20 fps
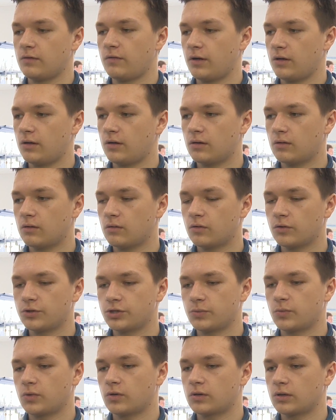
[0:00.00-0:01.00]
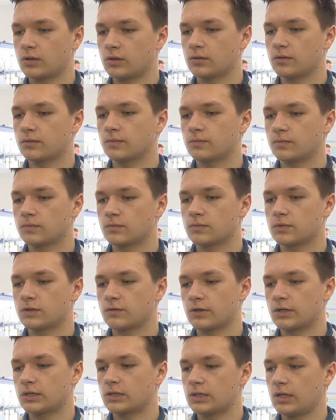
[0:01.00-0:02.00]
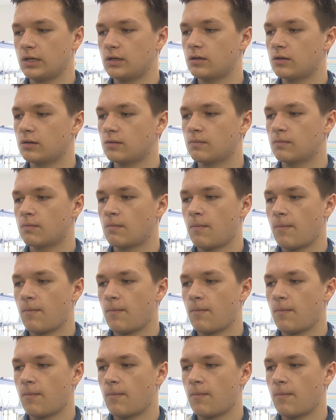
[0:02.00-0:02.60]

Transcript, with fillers: давали очень много своих знаний.